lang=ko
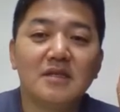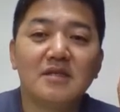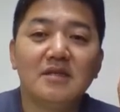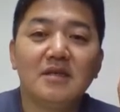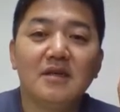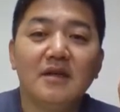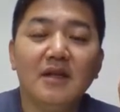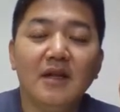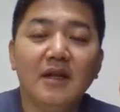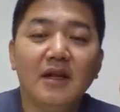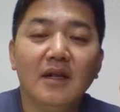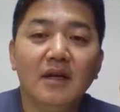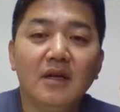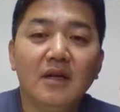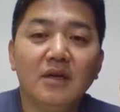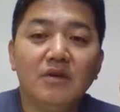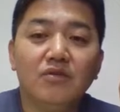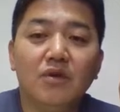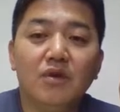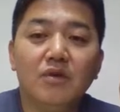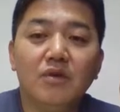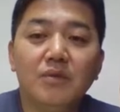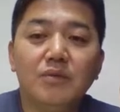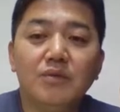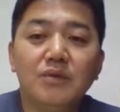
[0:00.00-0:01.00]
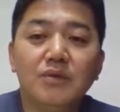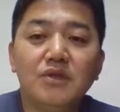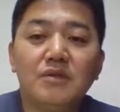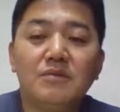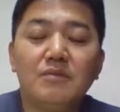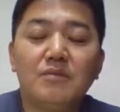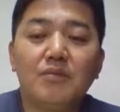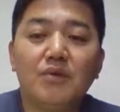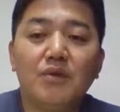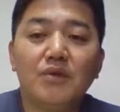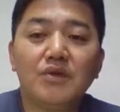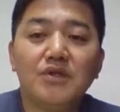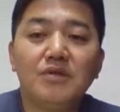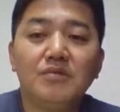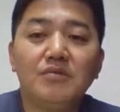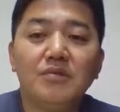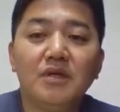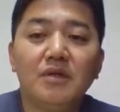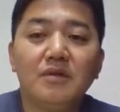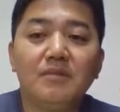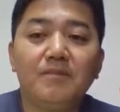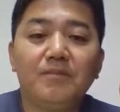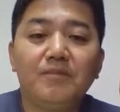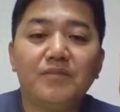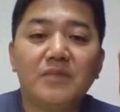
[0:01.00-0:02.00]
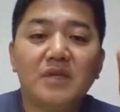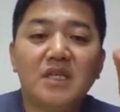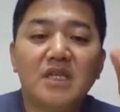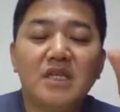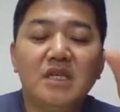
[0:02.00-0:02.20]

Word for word: 그래서 웜업은 보시면